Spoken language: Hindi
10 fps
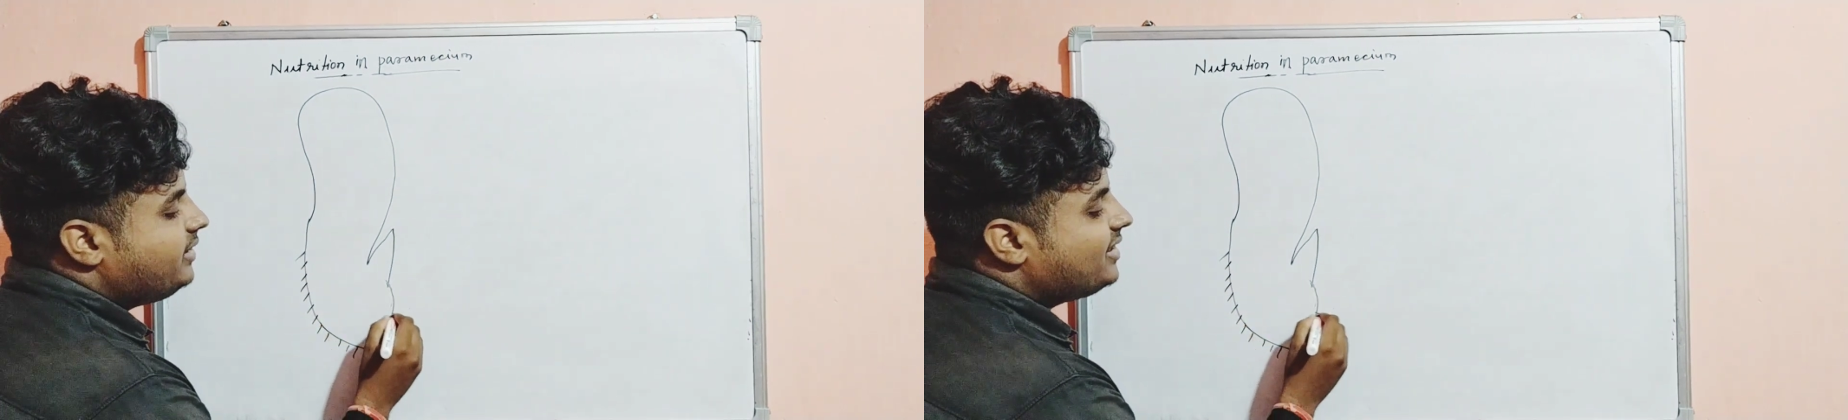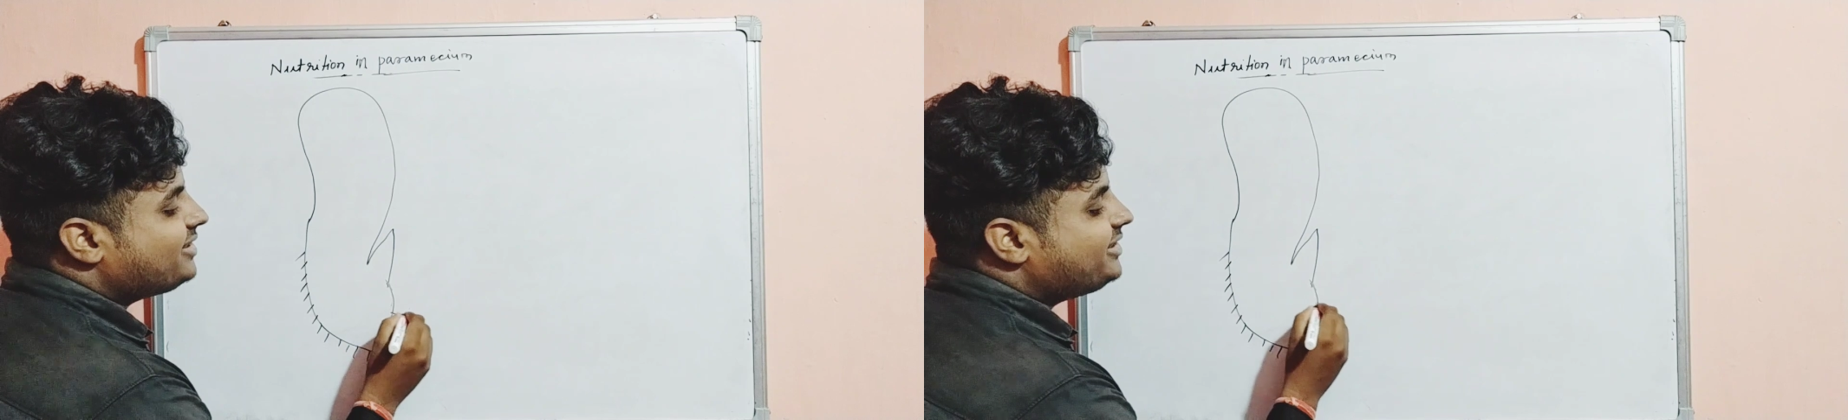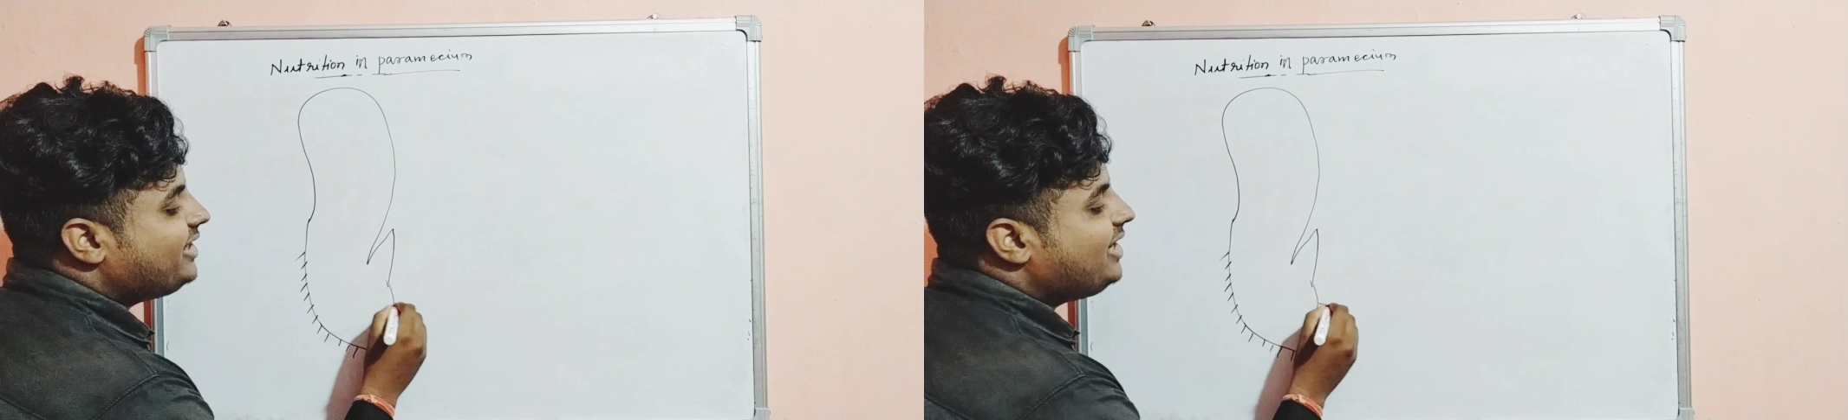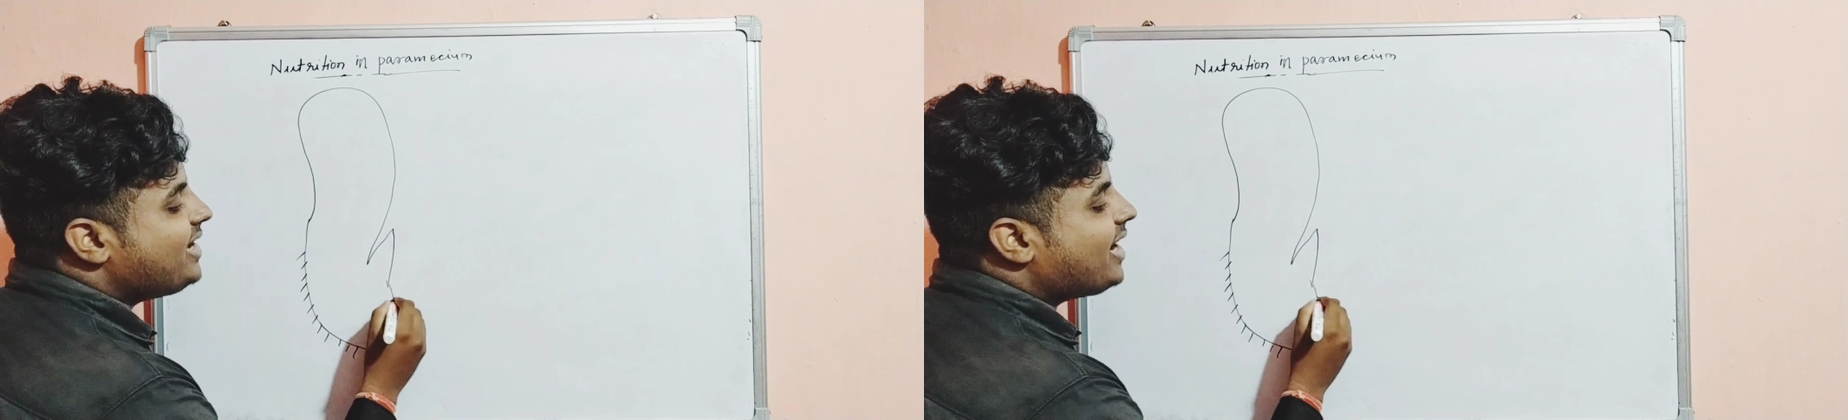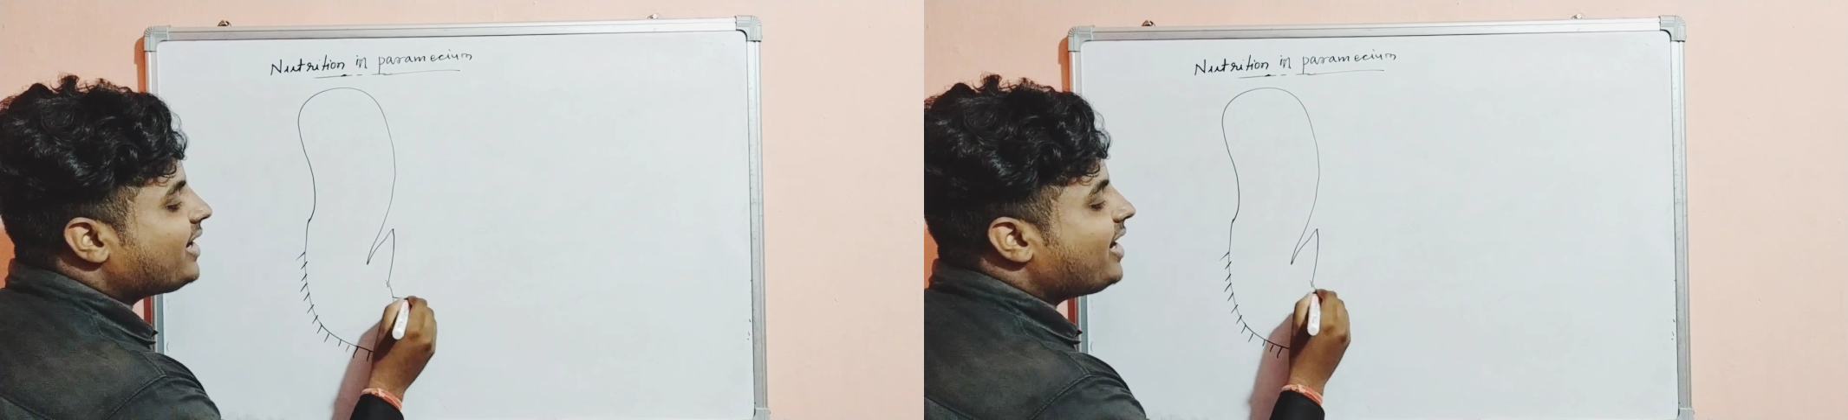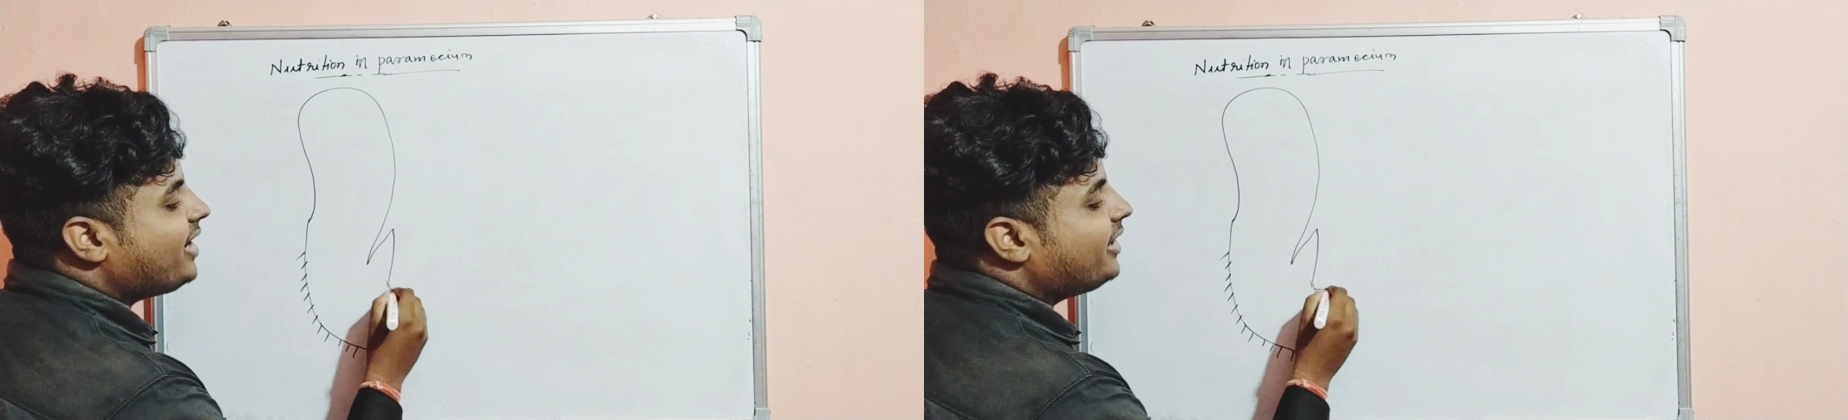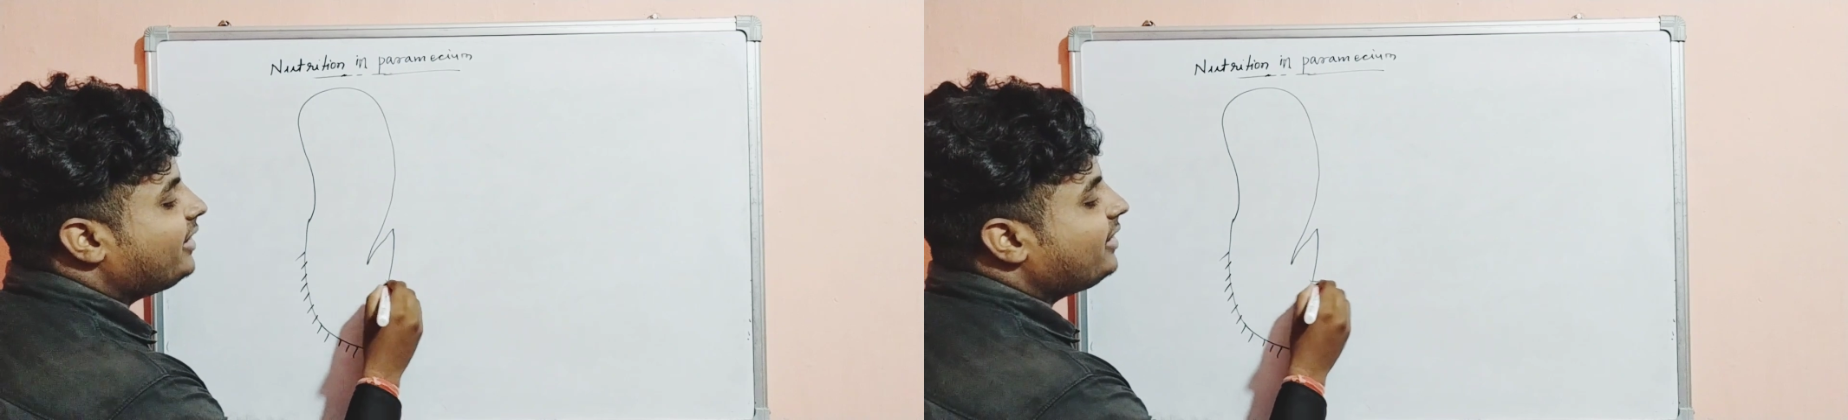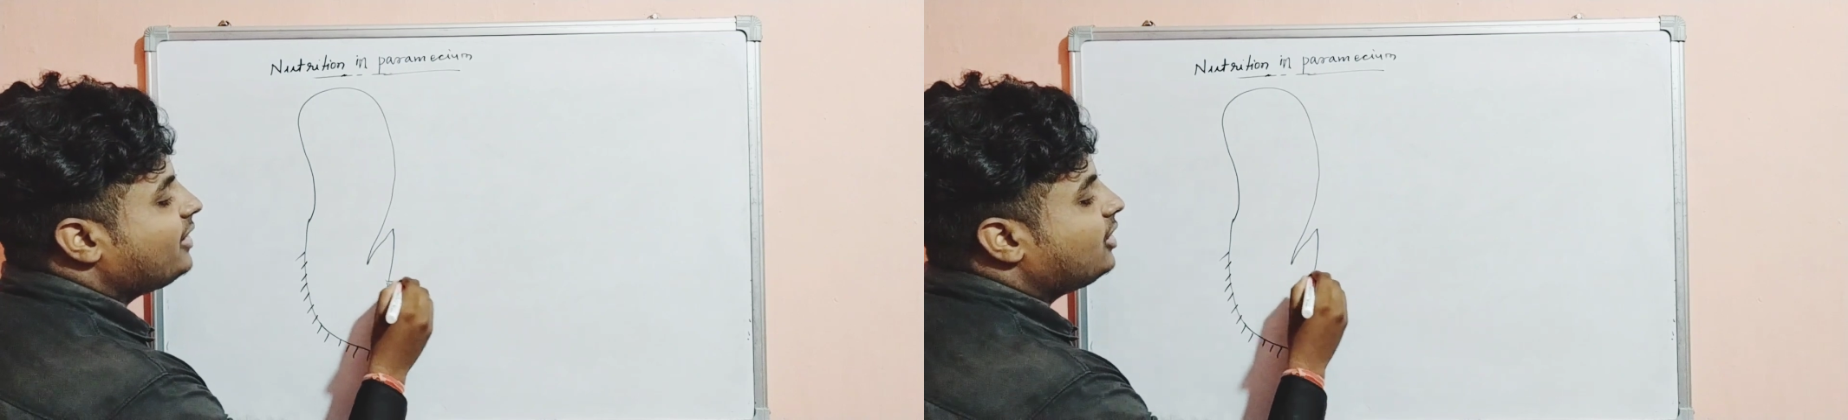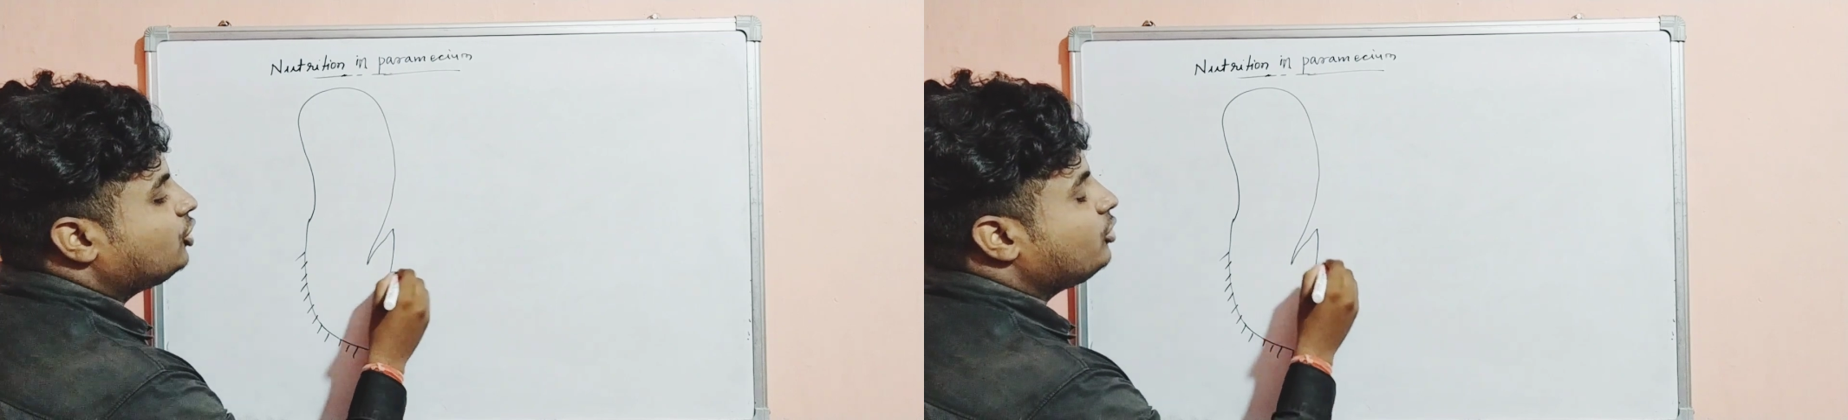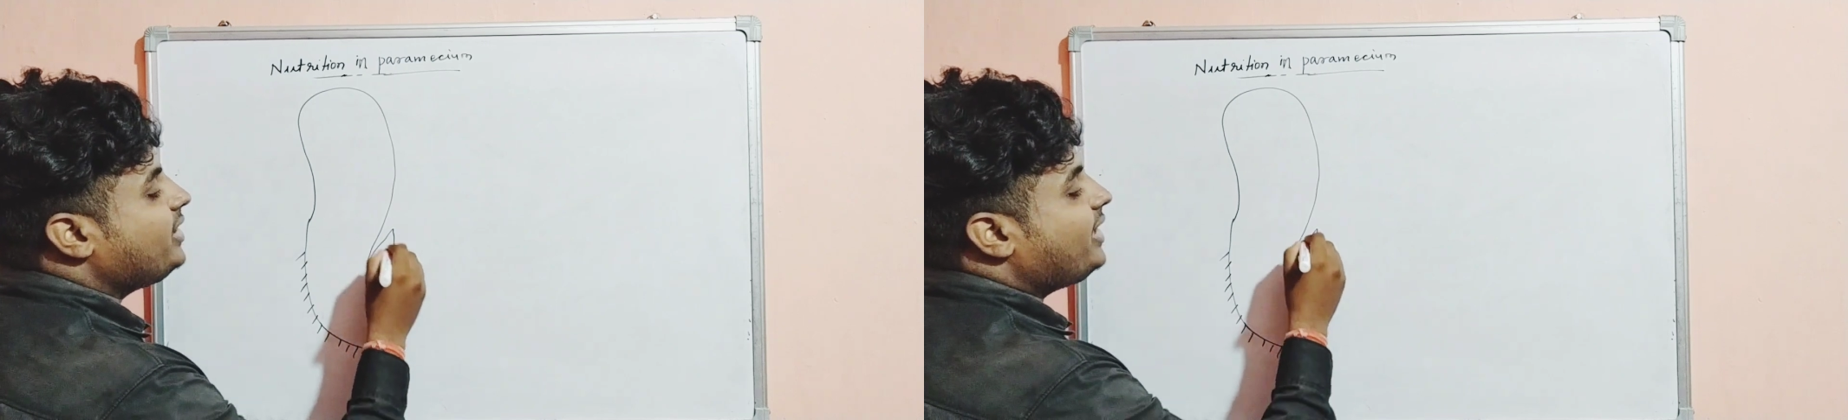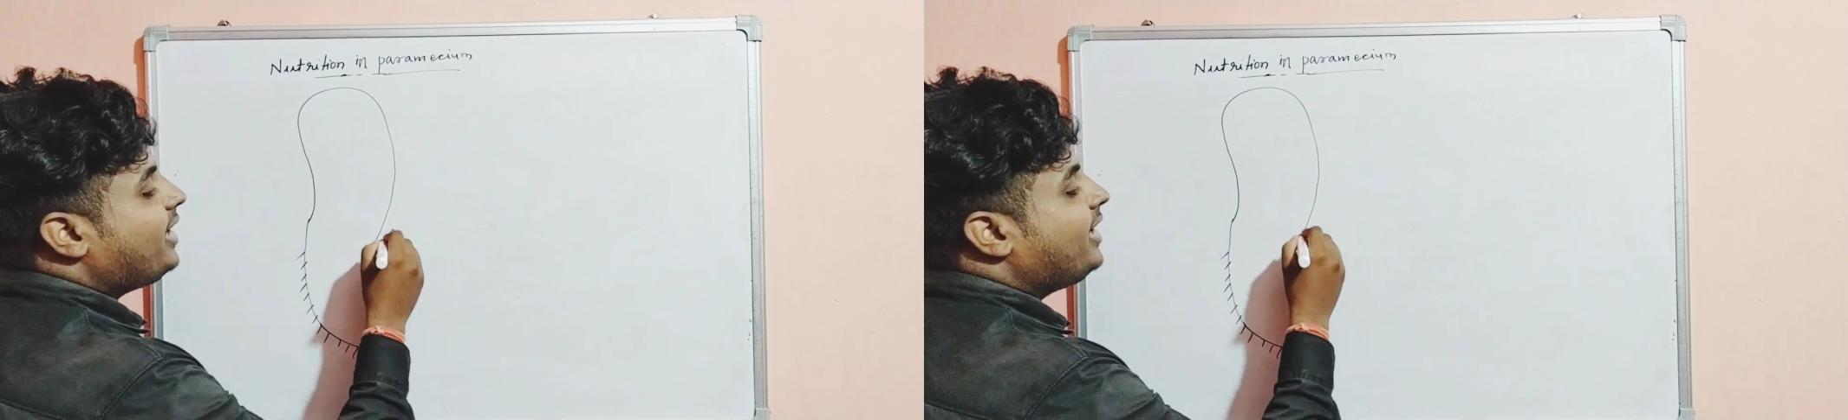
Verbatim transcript: ये सीलिया क्या है तो ये